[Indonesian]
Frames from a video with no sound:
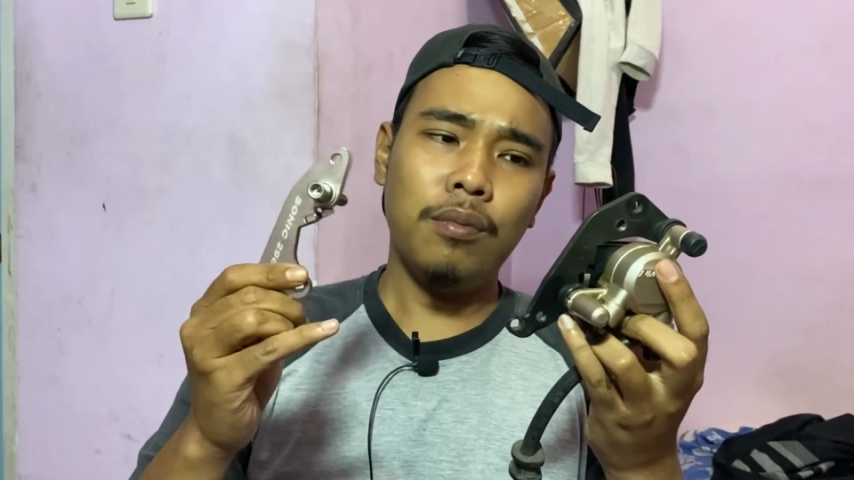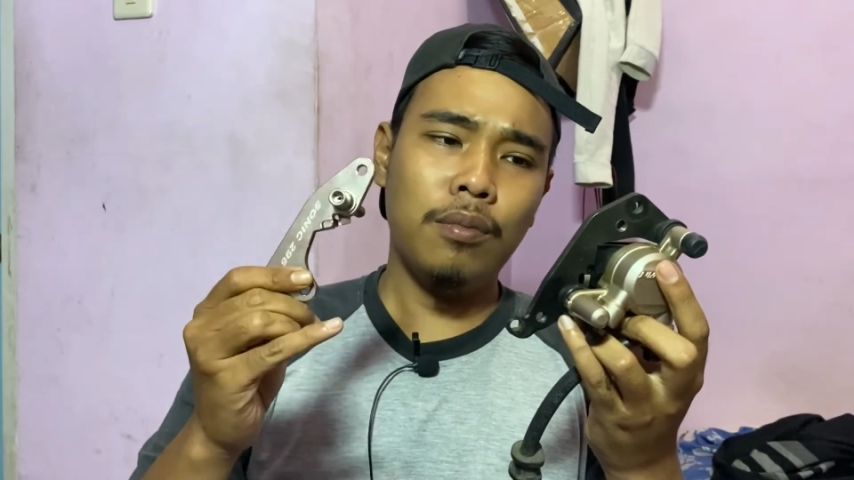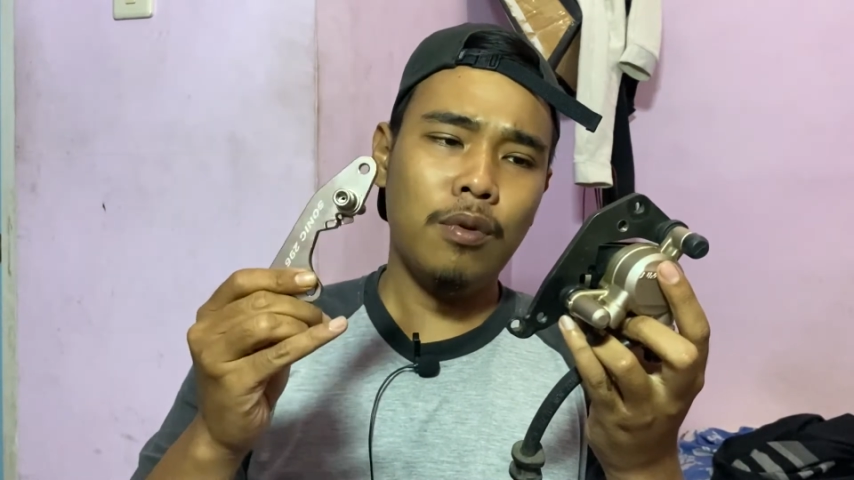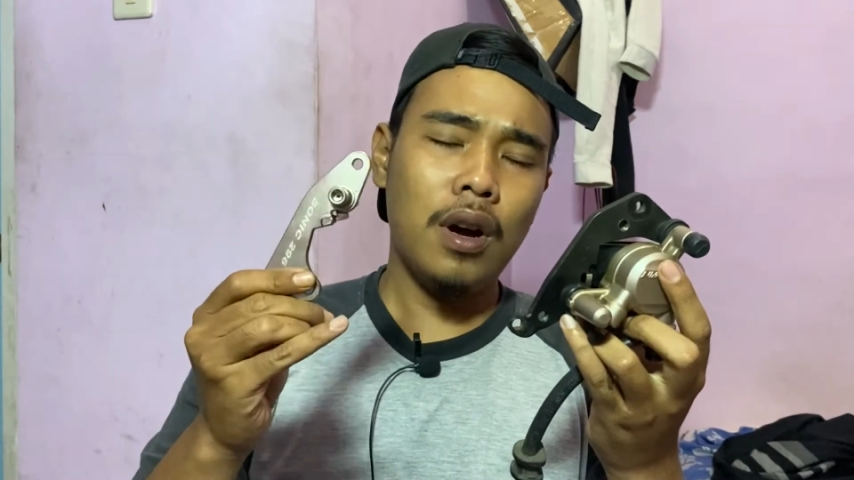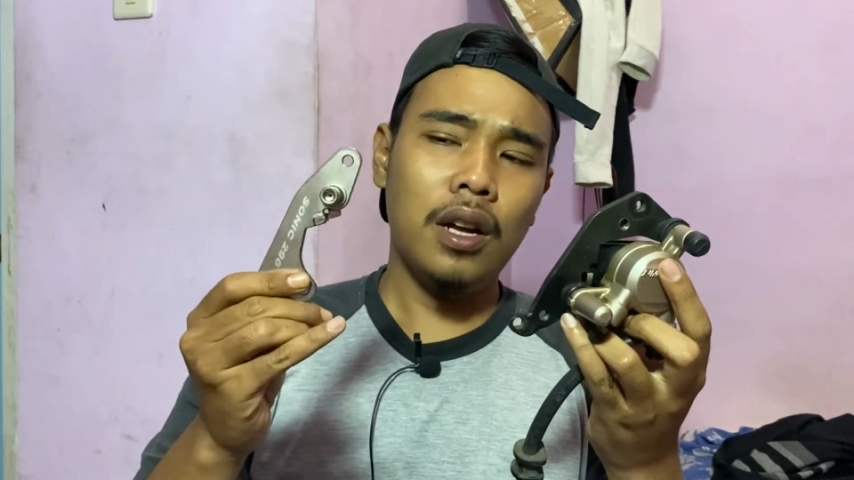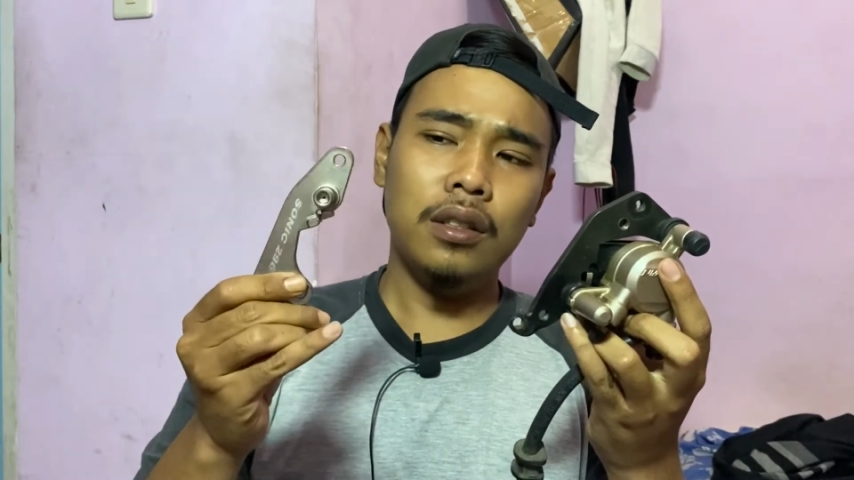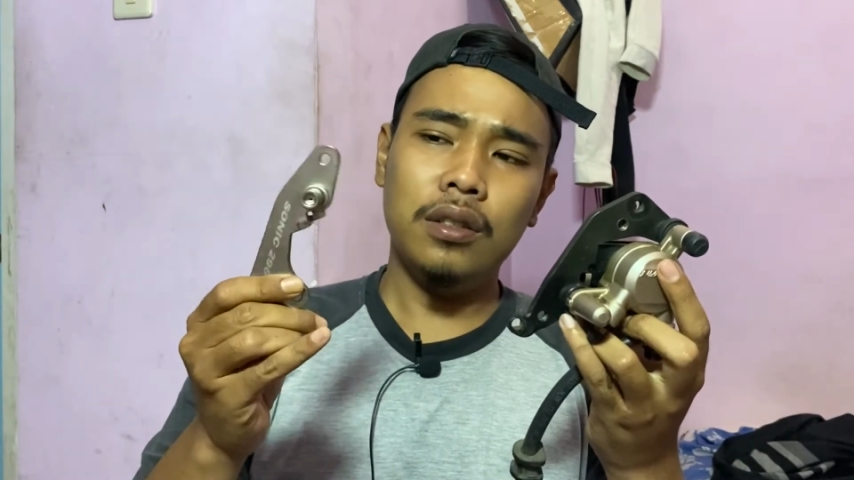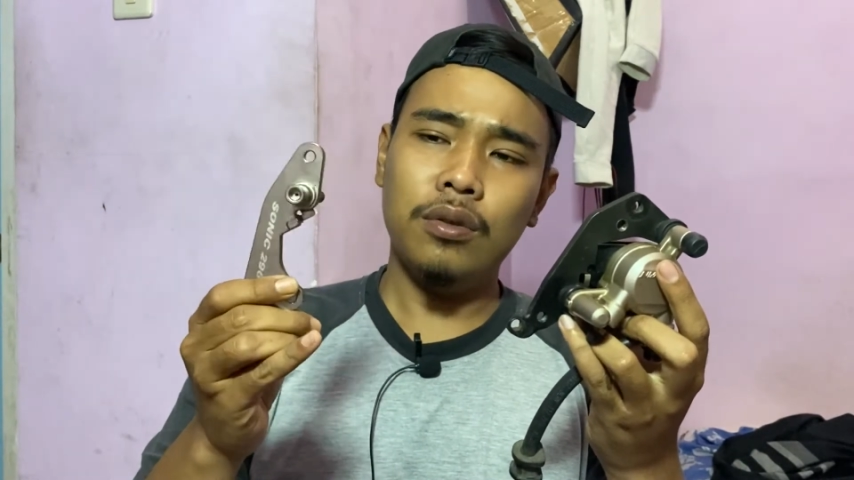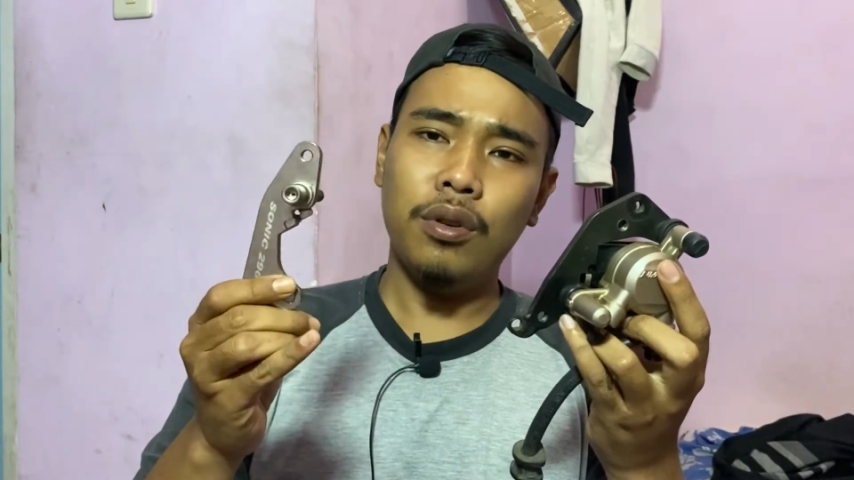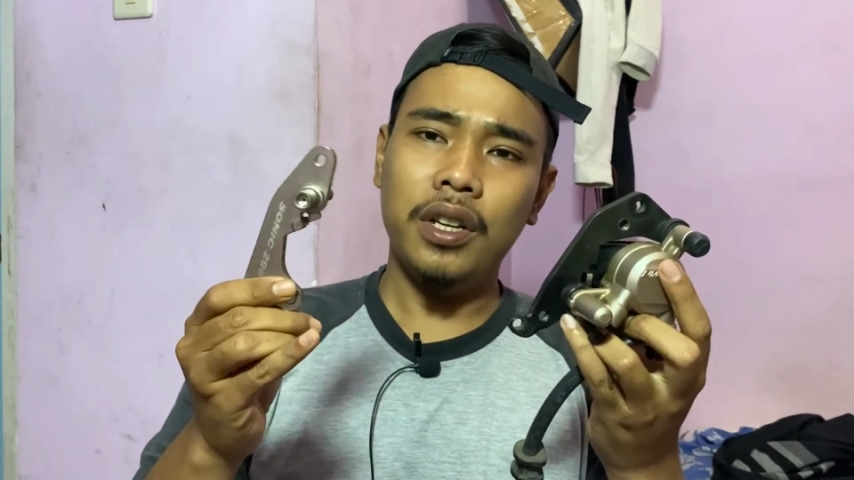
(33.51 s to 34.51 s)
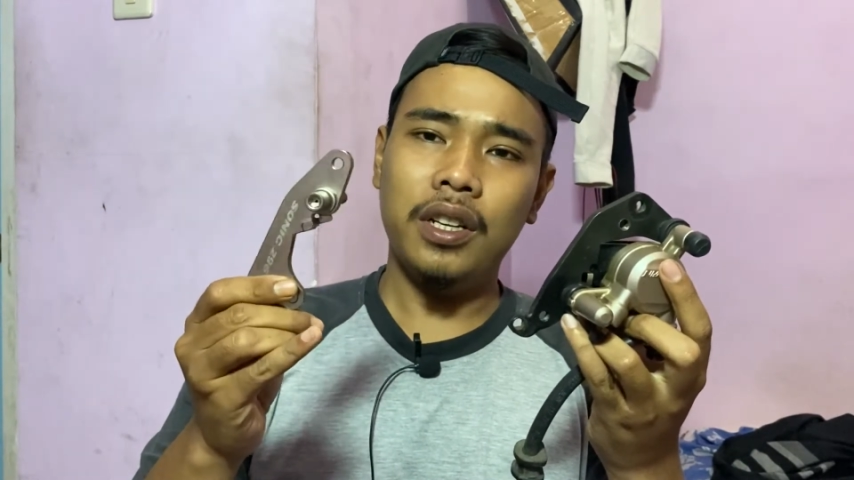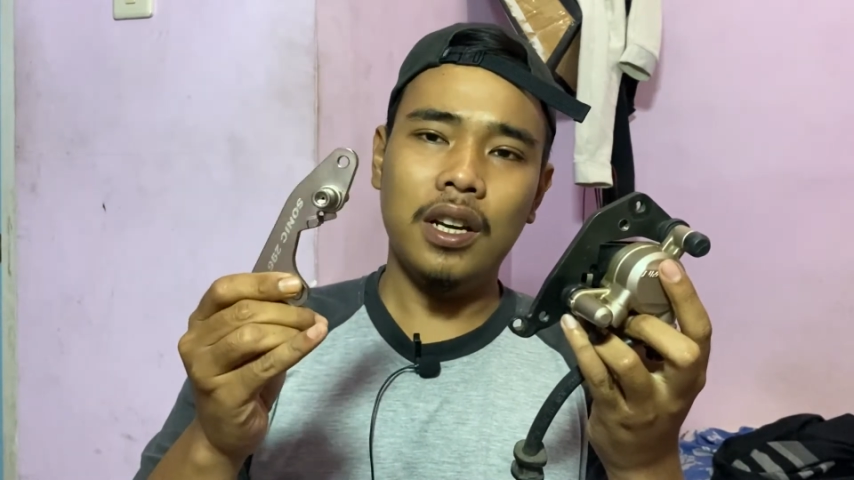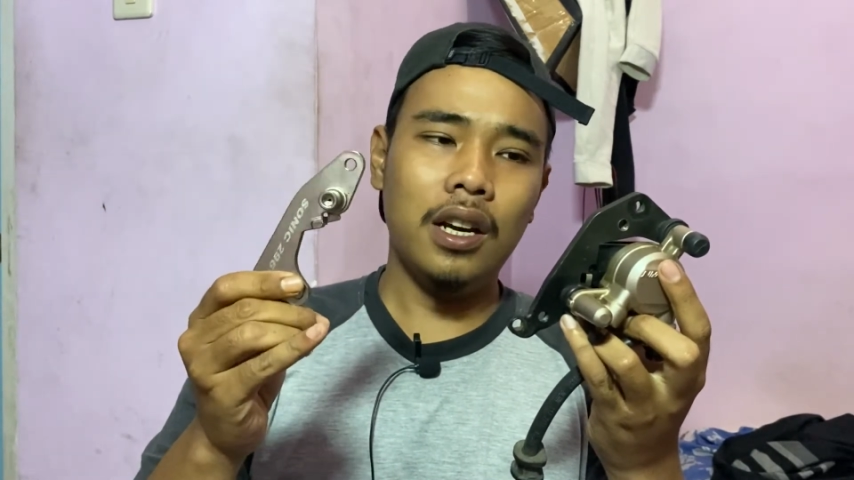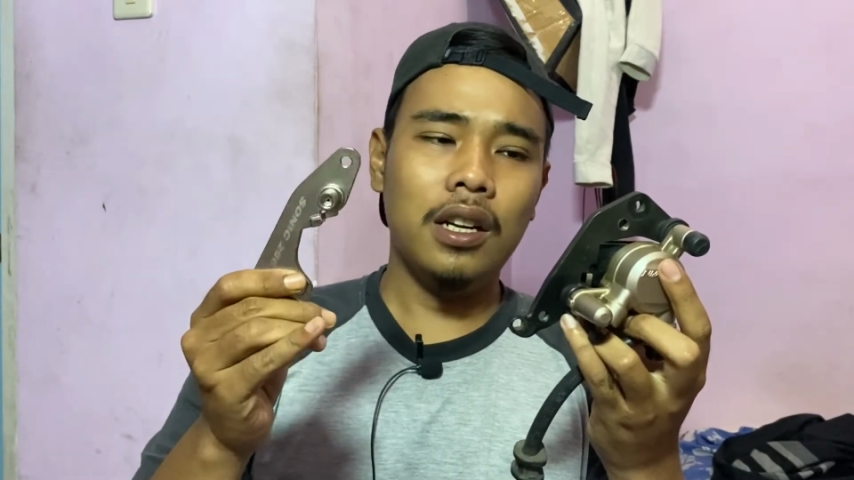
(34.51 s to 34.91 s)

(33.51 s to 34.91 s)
buat Sonic ya